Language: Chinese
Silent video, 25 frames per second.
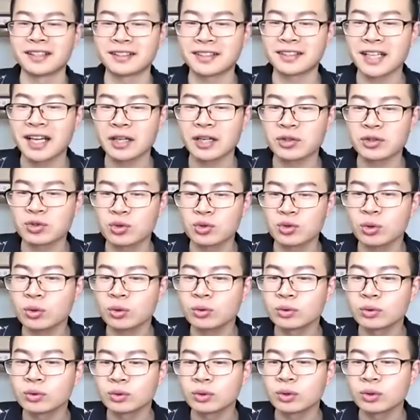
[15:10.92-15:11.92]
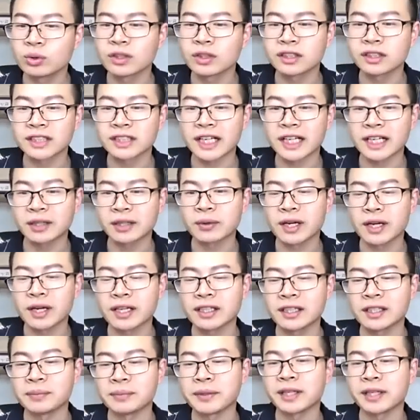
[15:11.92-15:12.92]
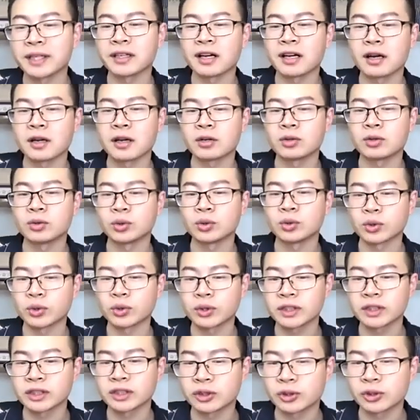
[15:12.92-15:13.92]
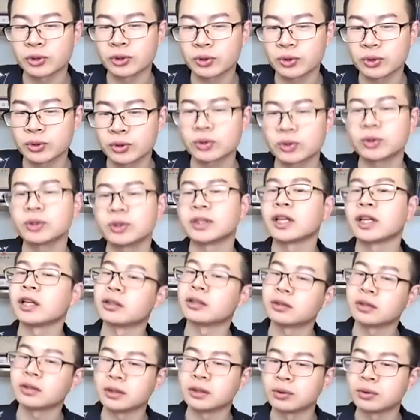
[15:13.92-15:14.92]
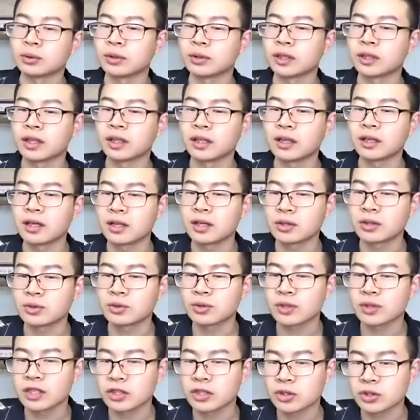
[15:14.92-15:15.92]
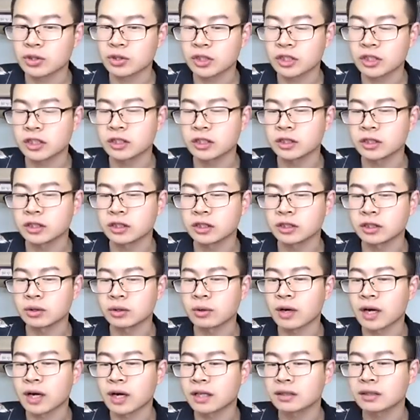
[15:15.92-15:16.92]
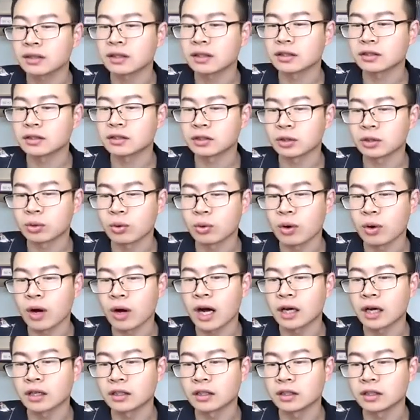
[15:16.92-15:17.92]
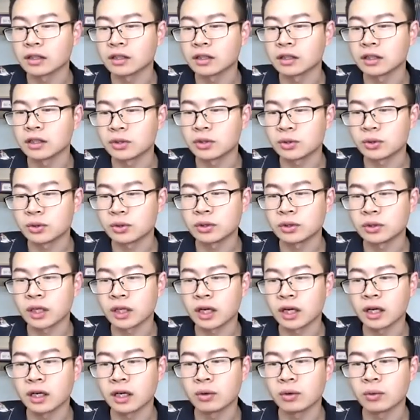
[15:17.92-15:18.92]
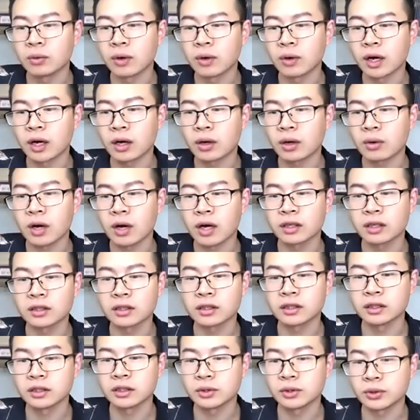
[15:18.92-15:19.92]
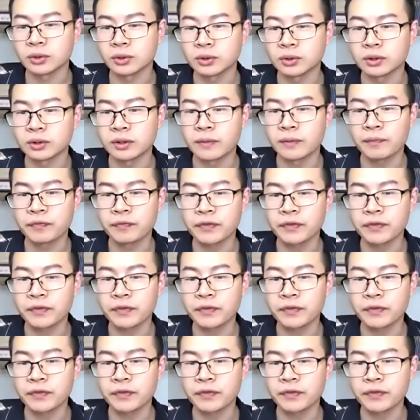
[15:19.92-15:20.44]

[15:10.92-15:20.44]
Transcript: 在众多的餐馆里面呢，鲁迅去的最多，最喜欢的是广和居啊，哇，广和居，